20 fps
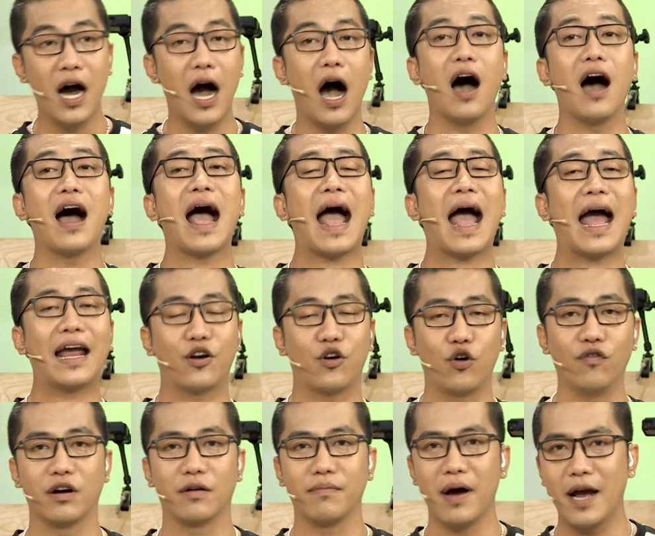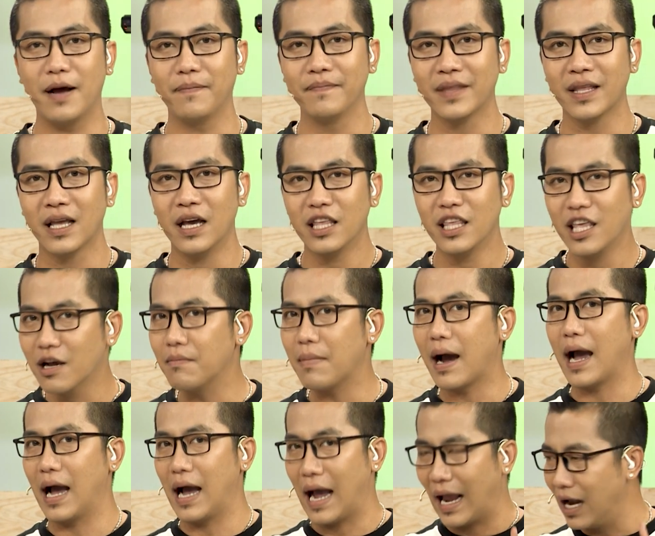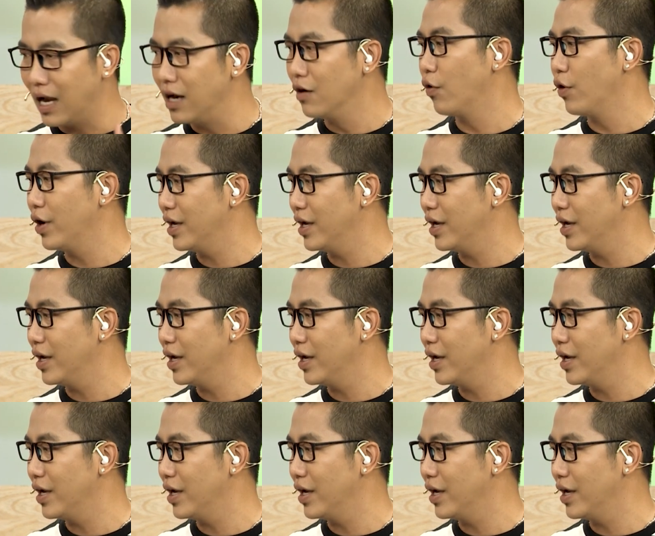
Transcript: ở hai khu vực bếp. Nhưng mà hãy lưu